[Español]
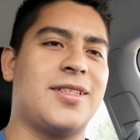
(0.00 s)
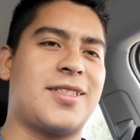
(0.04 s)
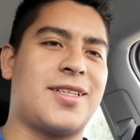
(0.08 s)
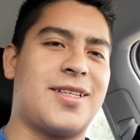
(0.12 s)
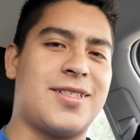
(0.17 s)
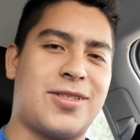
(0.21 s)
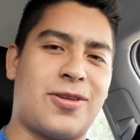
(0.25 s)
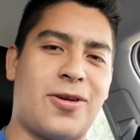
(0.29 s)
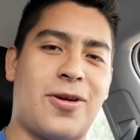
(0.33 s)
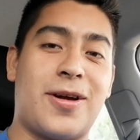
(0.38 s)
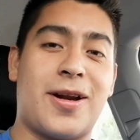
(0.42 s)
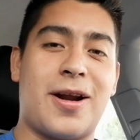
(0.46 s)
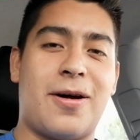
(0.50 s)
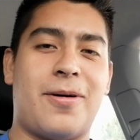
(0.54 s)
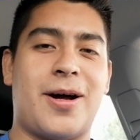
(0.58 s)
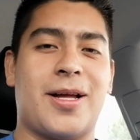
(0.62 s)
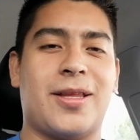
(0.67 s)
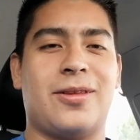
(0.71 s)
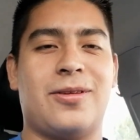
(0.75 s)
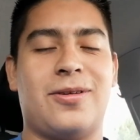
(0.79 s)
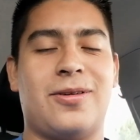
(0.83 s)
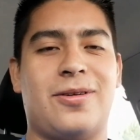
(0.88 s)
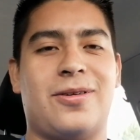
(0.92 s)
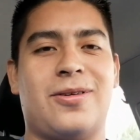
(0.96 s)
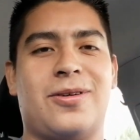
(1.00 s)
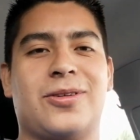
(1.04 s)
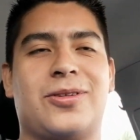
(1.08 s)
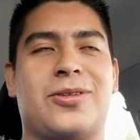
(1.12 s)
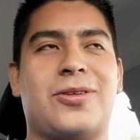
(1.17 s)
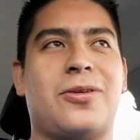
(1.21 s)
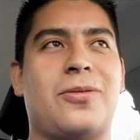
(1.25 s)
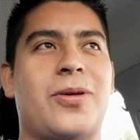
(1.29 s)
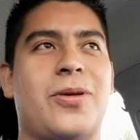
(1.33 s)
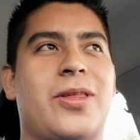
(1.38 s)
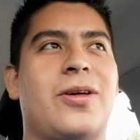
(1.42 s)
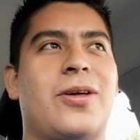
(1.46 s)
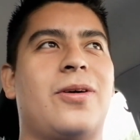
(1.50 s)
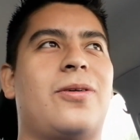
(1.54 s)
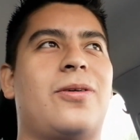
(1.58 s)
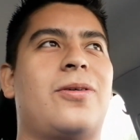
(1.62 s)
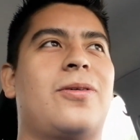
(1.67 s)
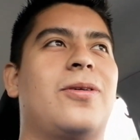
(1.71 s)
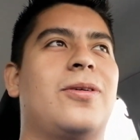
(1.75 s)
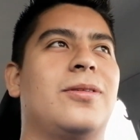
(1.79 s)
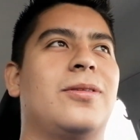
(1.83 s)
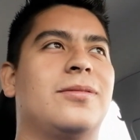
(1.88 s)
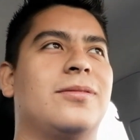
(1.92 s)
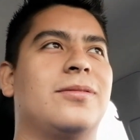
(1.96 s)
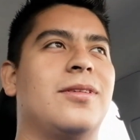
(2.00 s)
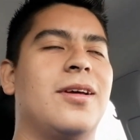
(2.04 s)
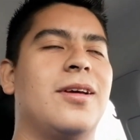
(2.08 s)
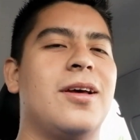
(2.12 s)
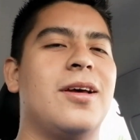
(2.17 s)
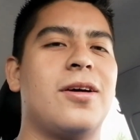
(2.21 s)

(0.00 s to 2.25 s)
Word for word: es que estoy grabando otro video con,